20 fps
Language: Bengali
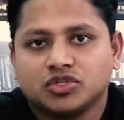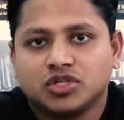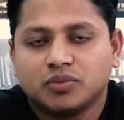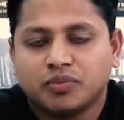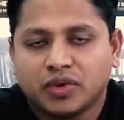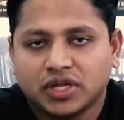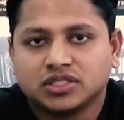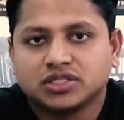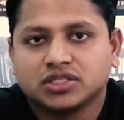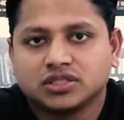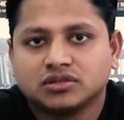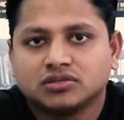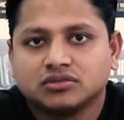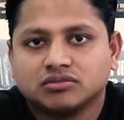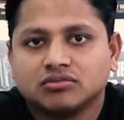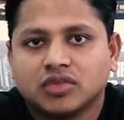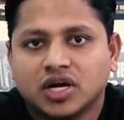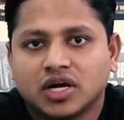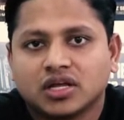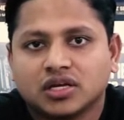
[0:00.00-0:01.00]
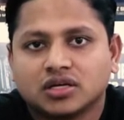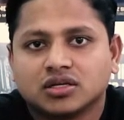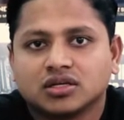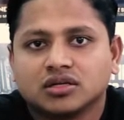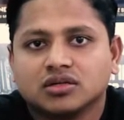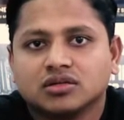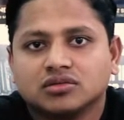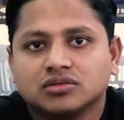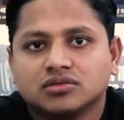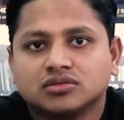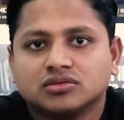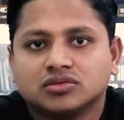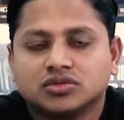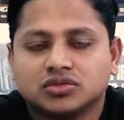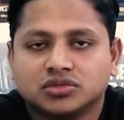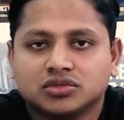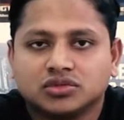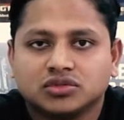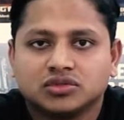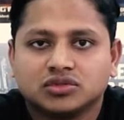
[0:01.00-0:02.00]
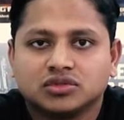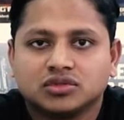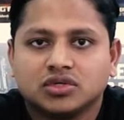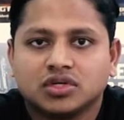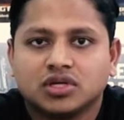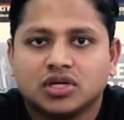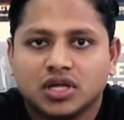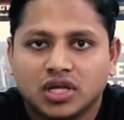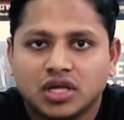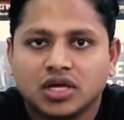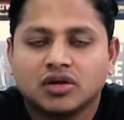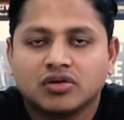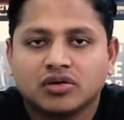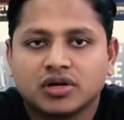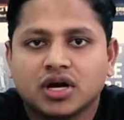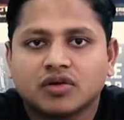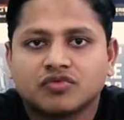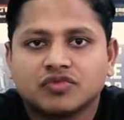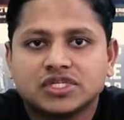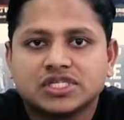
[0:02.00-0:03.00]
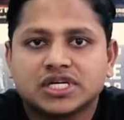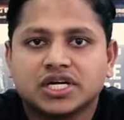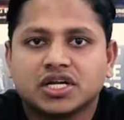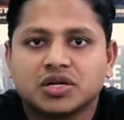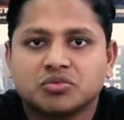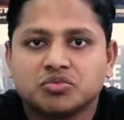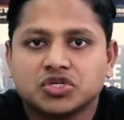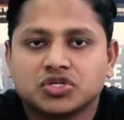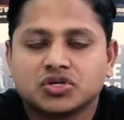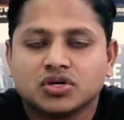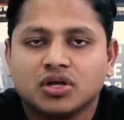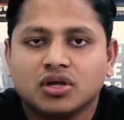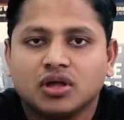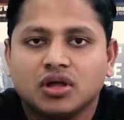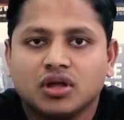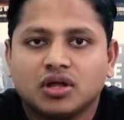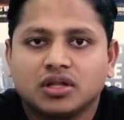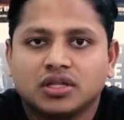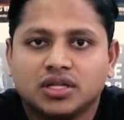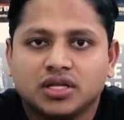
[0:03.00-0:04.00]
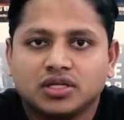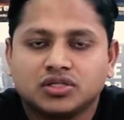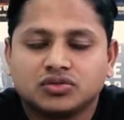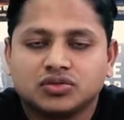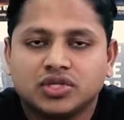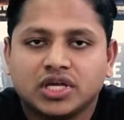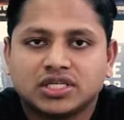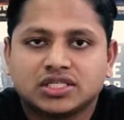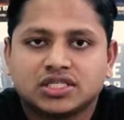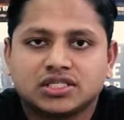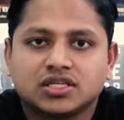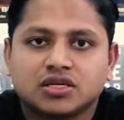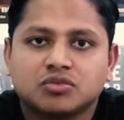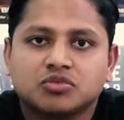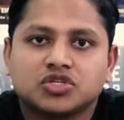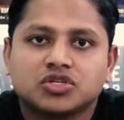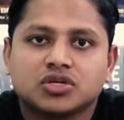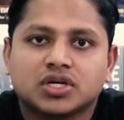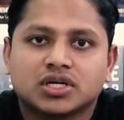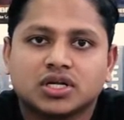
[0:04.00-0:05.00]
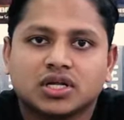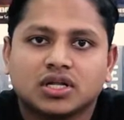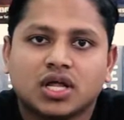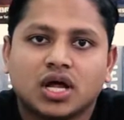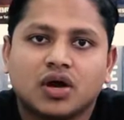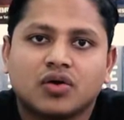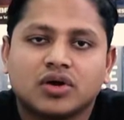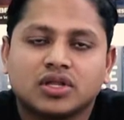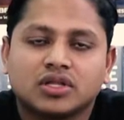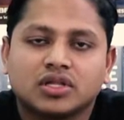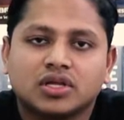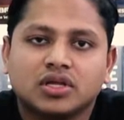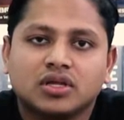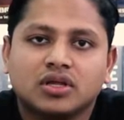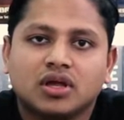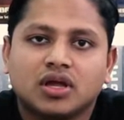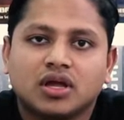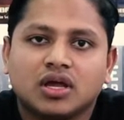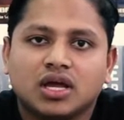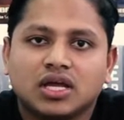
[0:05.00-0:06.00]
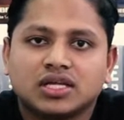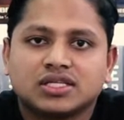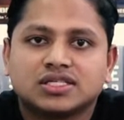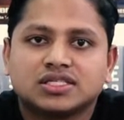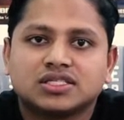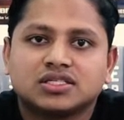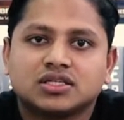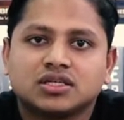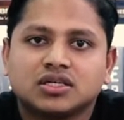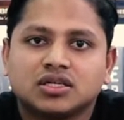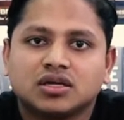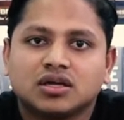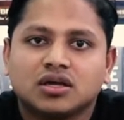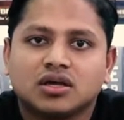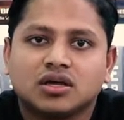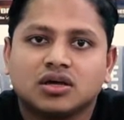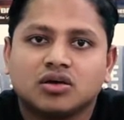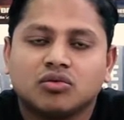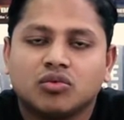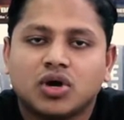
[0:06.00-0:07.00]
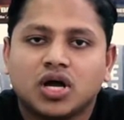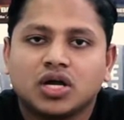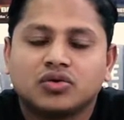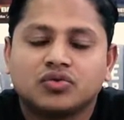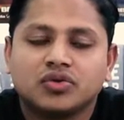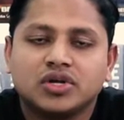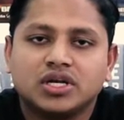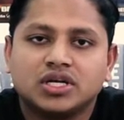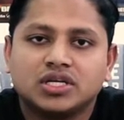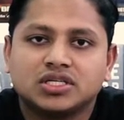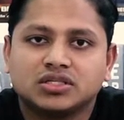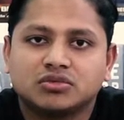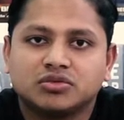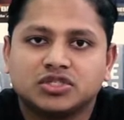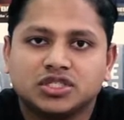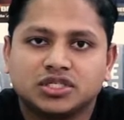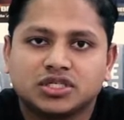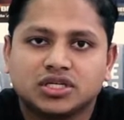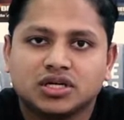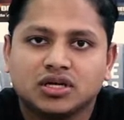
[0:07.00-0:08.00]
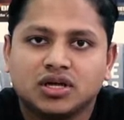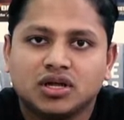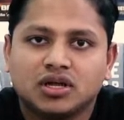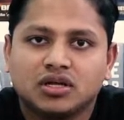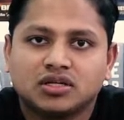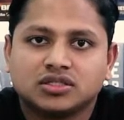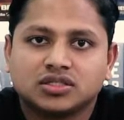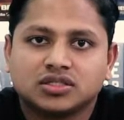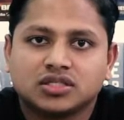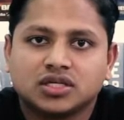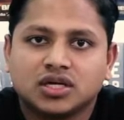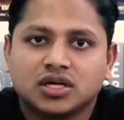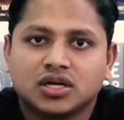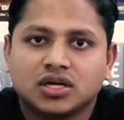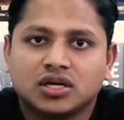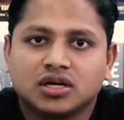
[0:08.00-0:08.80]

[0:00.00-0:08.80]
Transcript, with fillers: মধ্যেই পাচ্ছেন মার্কেটে তো এগুলো গ্রাফিক্স কার্ডের বিষয় দেন যদি এসএসডির বিষয়ে একটা ধারণা দেই এসএসডি ওয়ান টোয়েন্টি জিবি যেটা সেটা